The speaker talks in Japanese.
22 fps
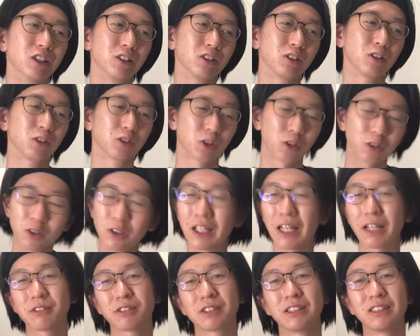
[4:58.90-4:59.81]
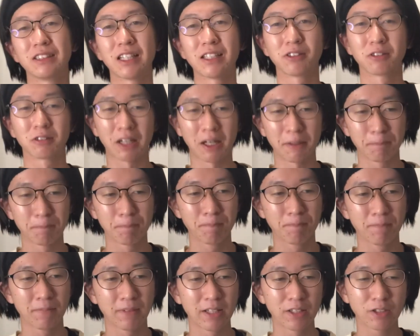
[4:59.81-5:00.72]
こうちょっと楽しんだりとか、
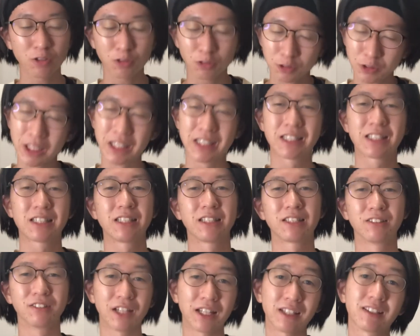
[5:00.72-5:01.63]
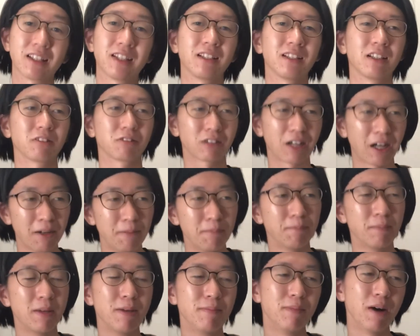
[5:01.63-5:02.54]
ね、ちょっと嬉しくなったりだとか
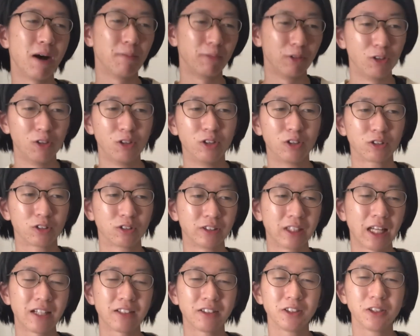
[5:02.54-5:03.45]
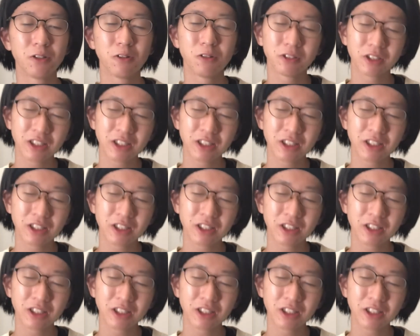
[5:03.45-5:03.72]
メンバーもこうなるよう